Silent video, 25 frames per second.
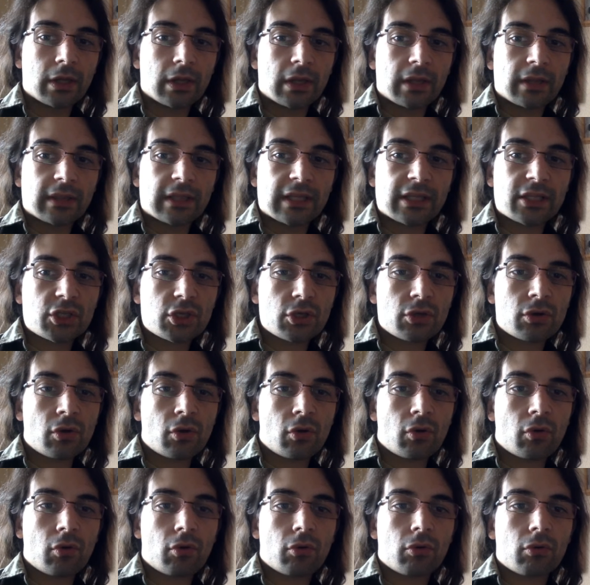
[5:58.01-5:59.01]
De
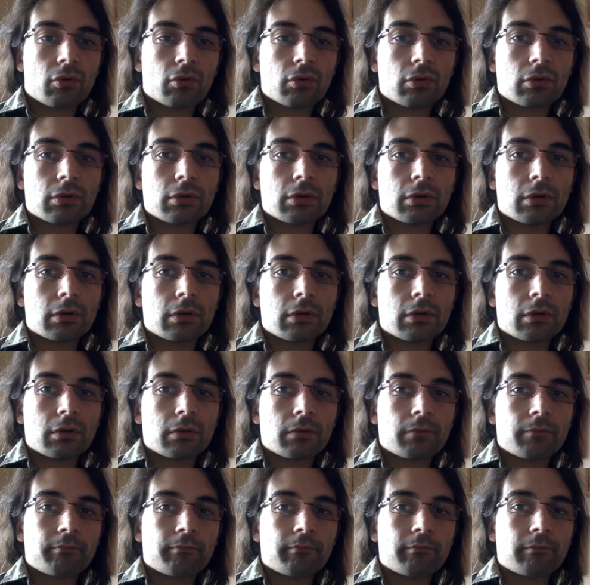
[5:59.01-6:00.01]
hecho, eh,
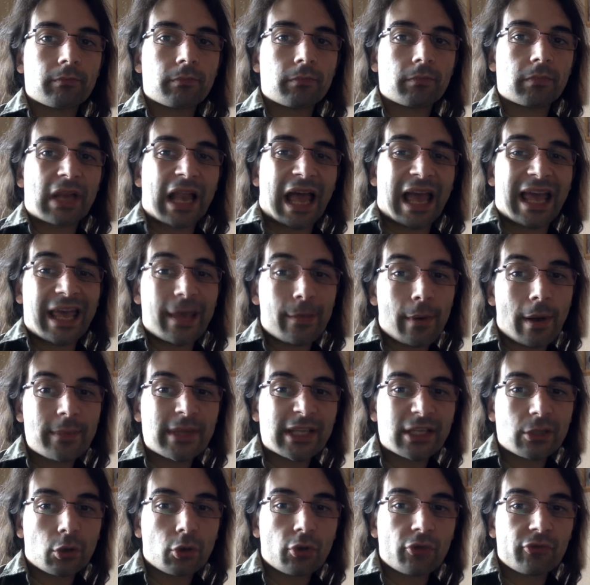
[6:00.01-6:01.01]
la Eva
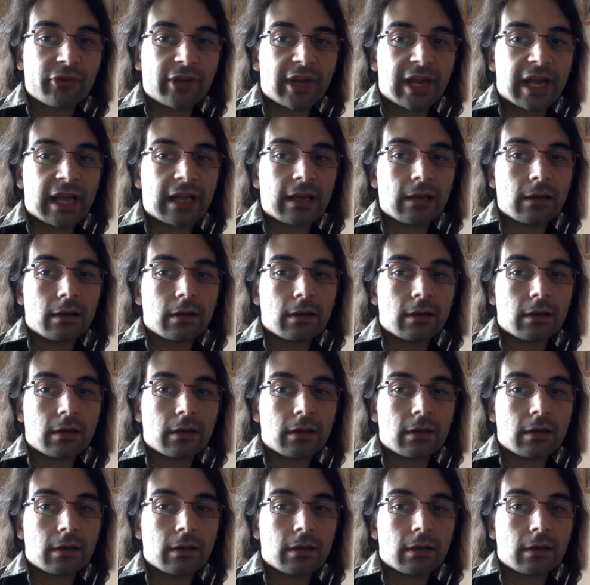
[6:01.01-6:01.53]
mitocondrial